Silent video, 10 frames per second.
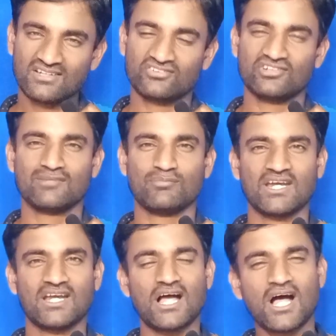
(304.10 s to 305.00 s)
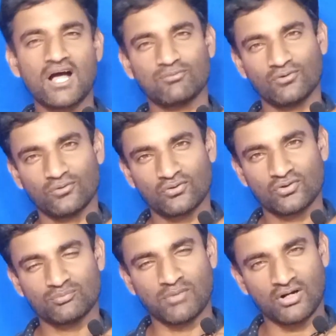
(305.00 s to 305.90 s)
इसलिए मैं आप लोगों
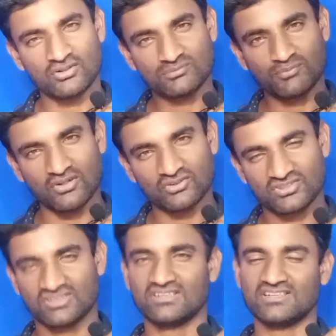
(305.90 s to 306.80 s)
को बहुत बहुत